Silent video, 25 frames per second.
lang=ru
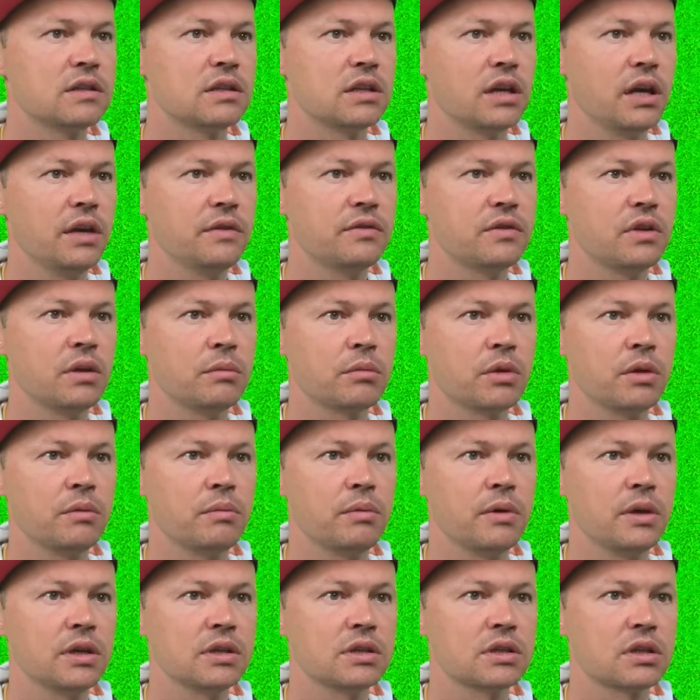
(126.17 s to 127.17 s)
Save time
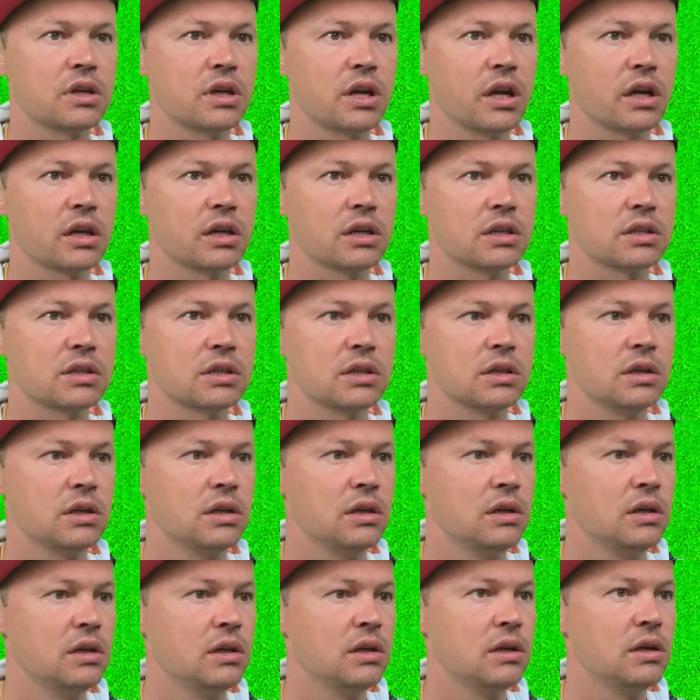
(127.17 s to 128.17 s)
give us crackers.
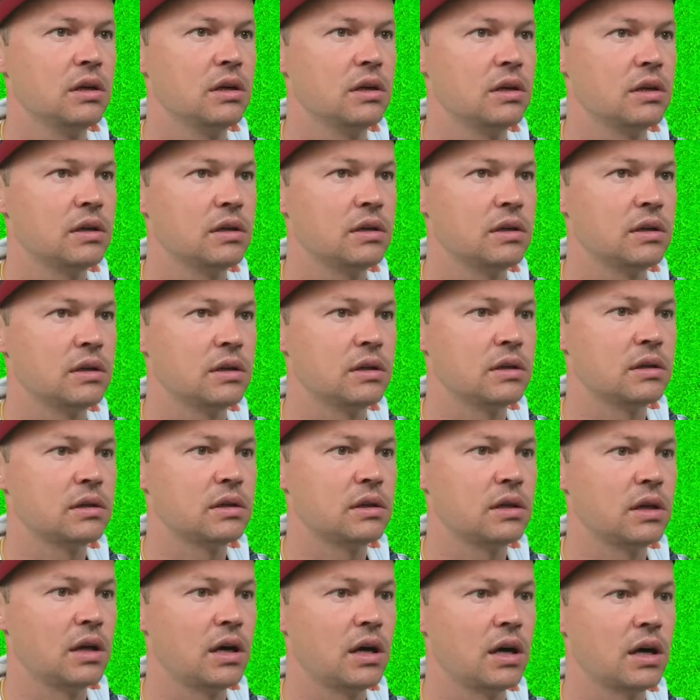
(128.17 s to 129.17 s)
Ага.
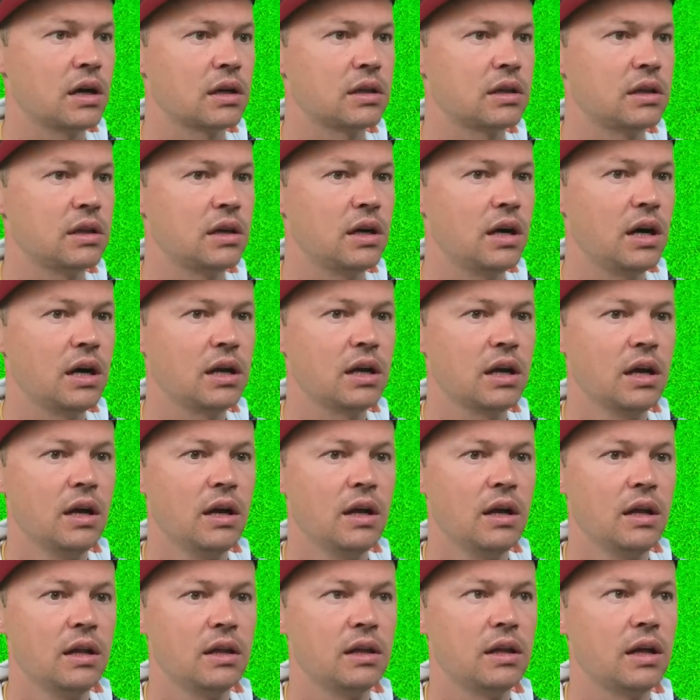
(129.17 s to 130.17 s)
Так, так,
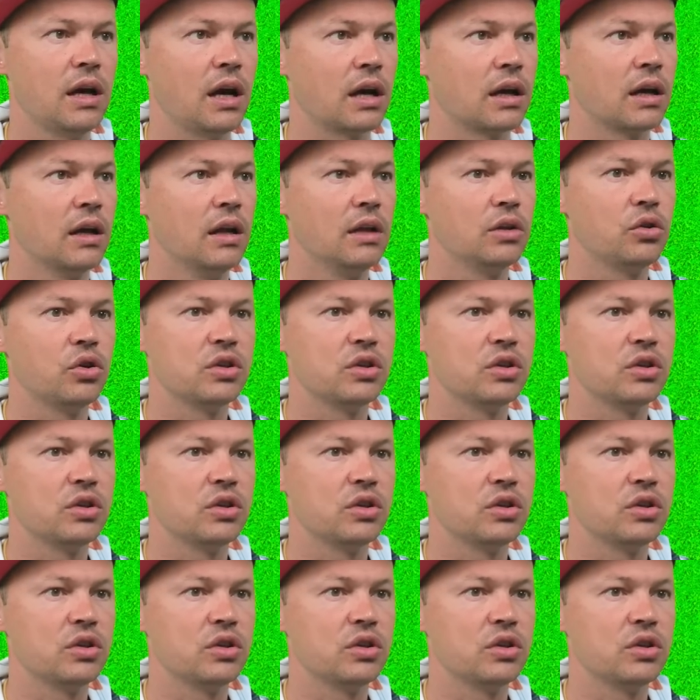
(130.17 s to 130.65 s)
так.